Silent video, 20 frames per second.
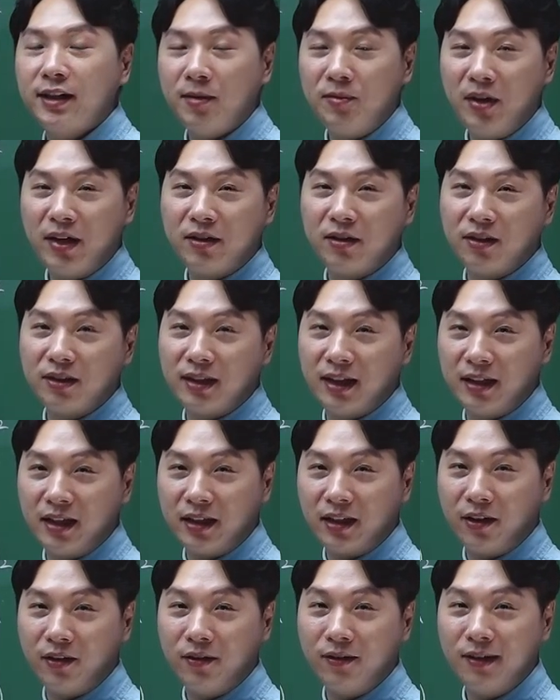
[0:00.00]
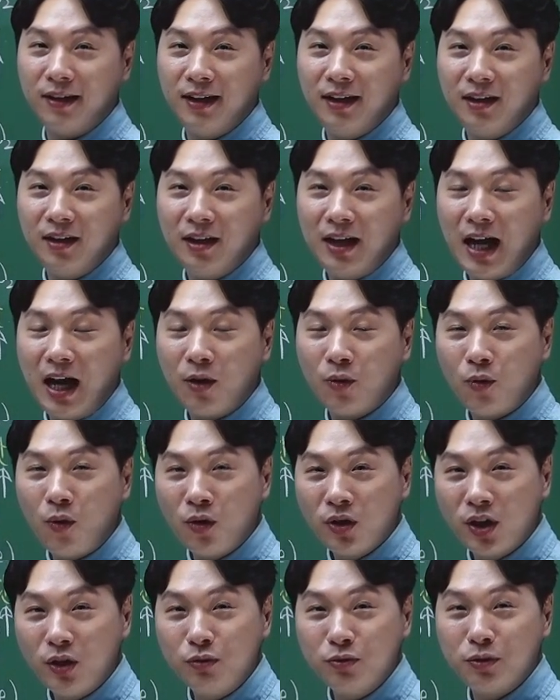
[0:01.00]
때문에 그렇다는 얘기예요.
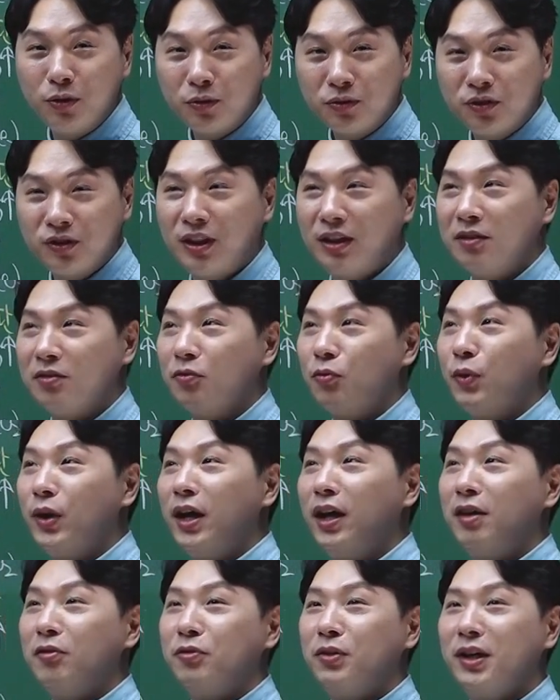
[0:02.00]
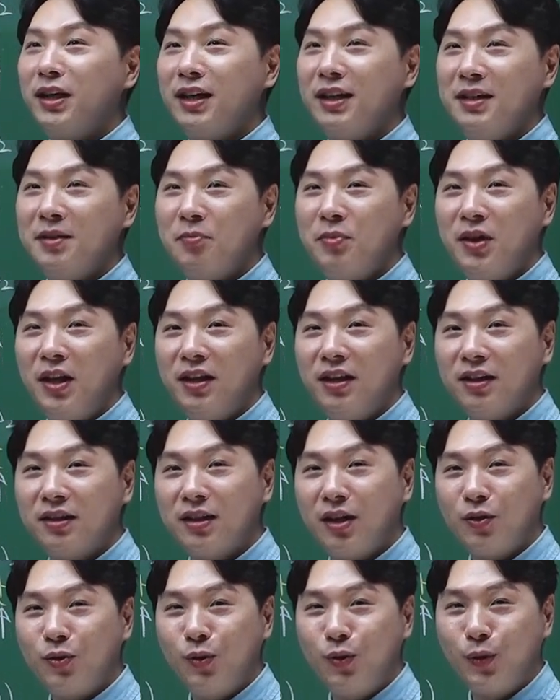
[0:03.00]
항공기 운송수단, 왜 우리 비행기
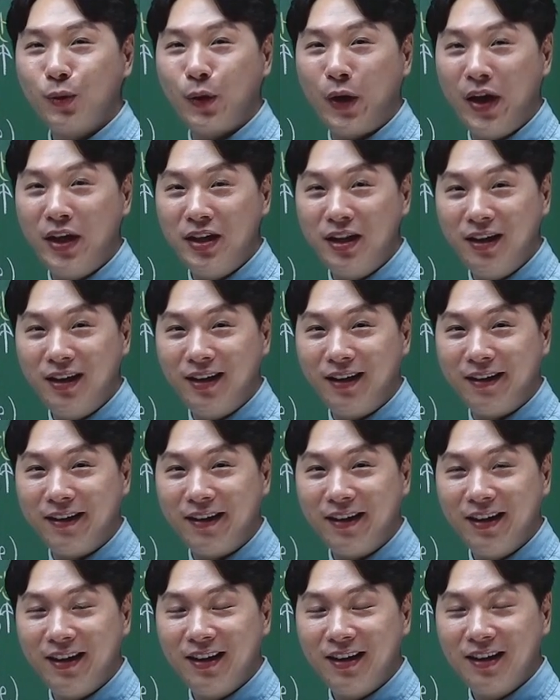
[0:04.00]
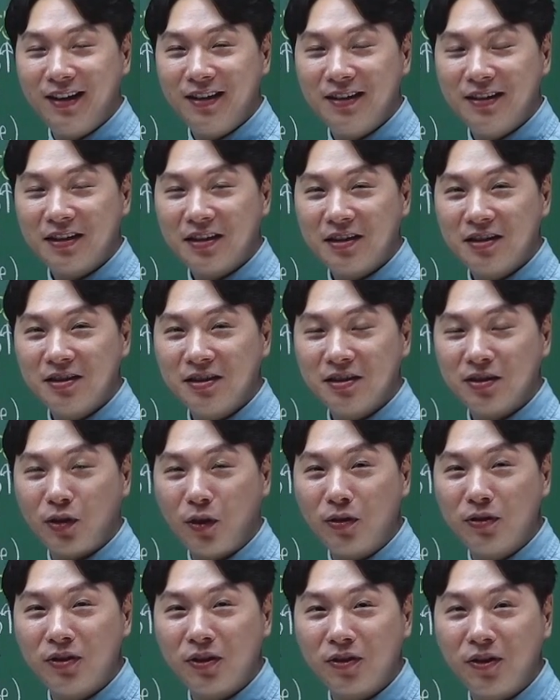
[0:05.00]
타고 괜히 그
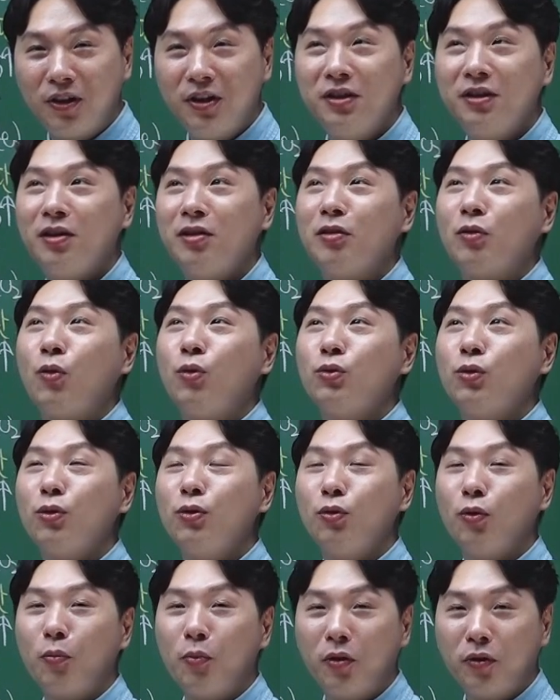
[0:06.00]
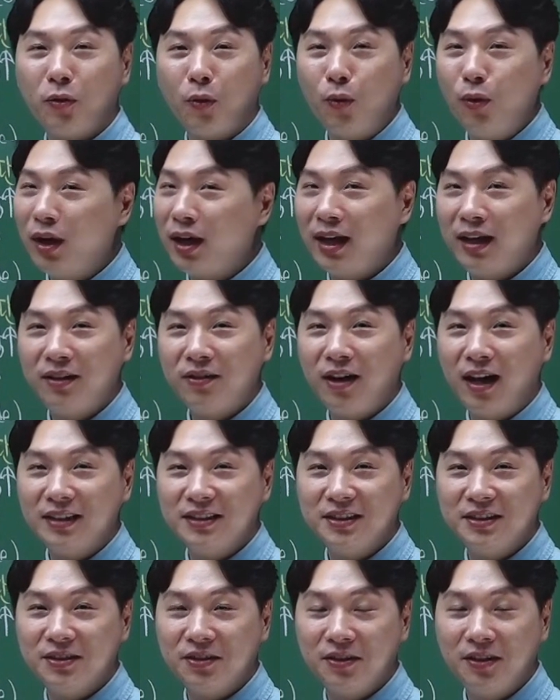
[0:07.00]
덜그덕거리는데 고도를 높여서 올라가는 거
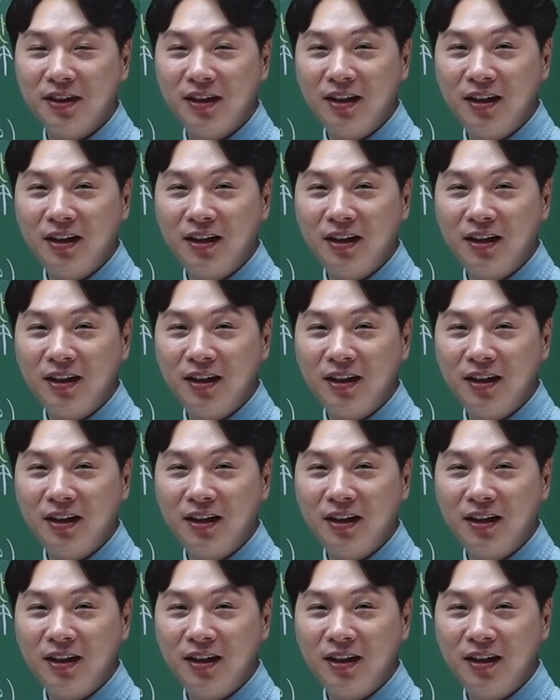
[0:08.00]
아니죠.